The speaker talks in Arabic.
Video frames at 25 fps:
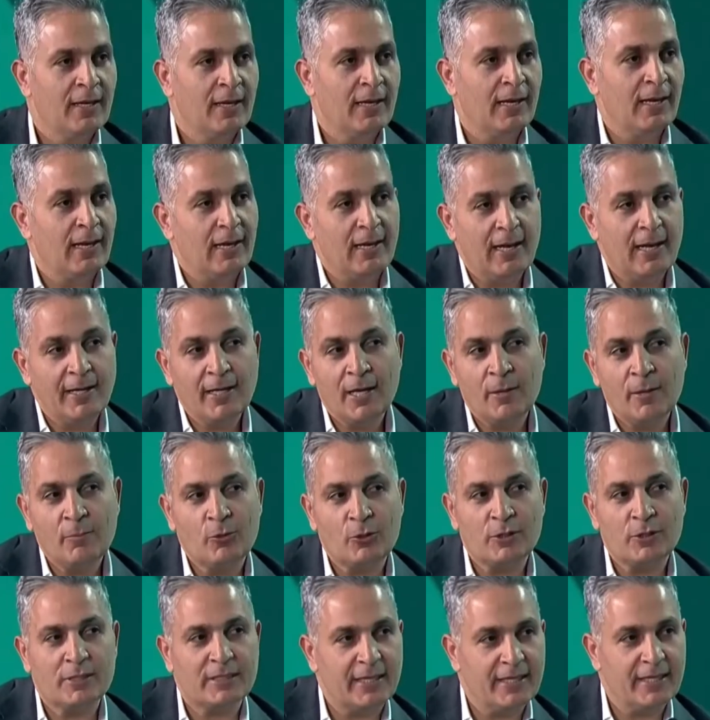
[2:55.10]
لن
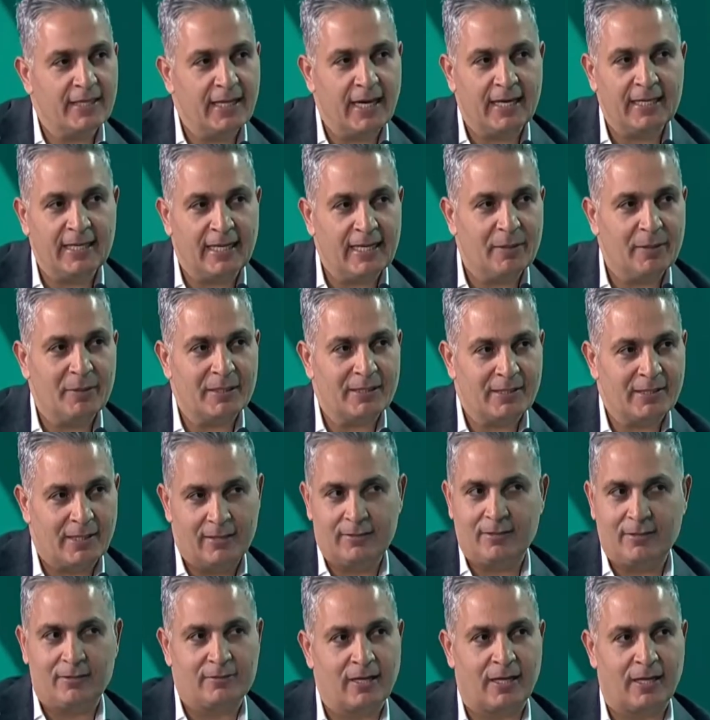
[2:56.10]
نمر سريعا على
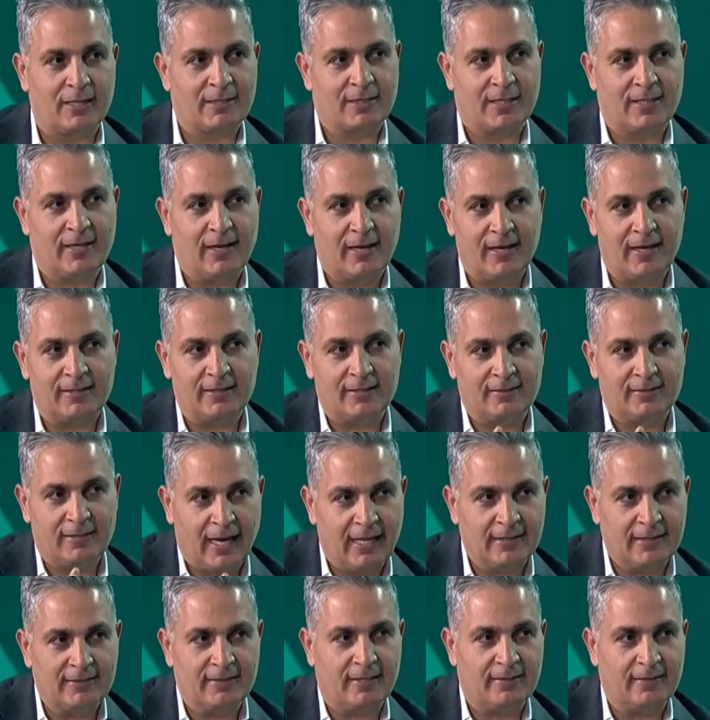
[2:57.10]
مسألة التقصير التي
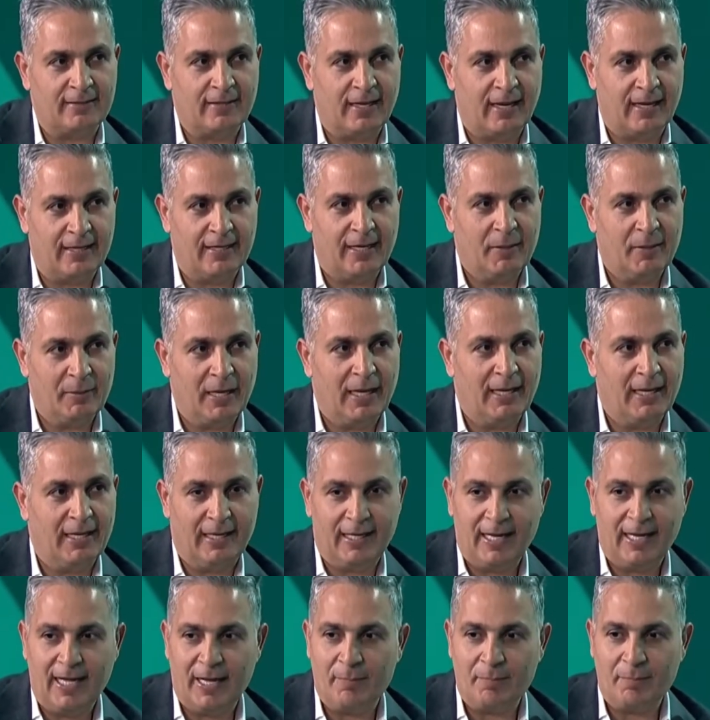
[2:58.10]
تحدثت عنها من
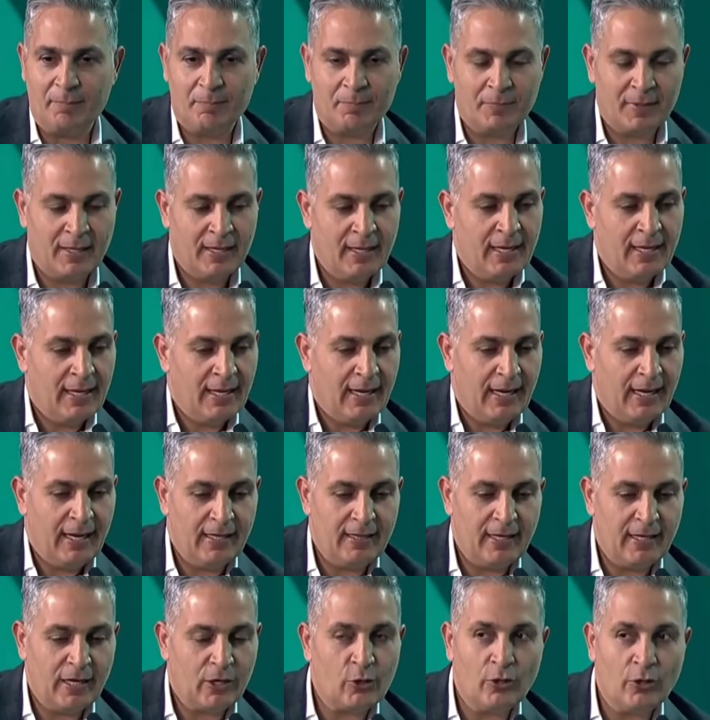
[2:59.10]
الإعلام
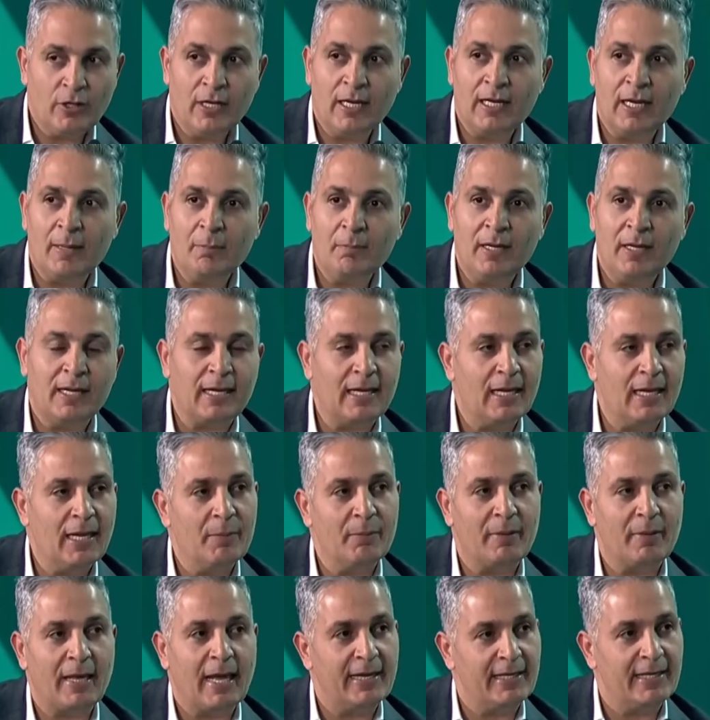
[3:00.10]
إذا كنا نملك
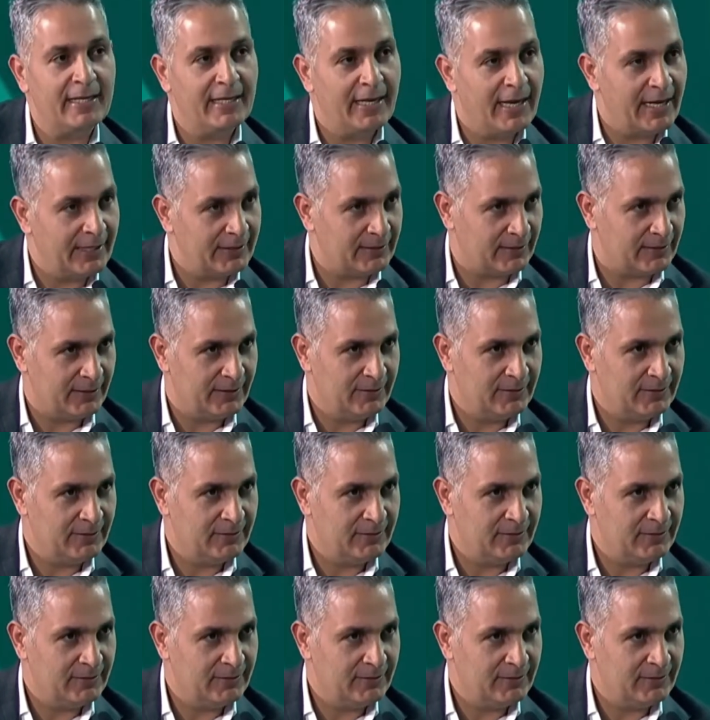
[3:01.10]
الإمكانيات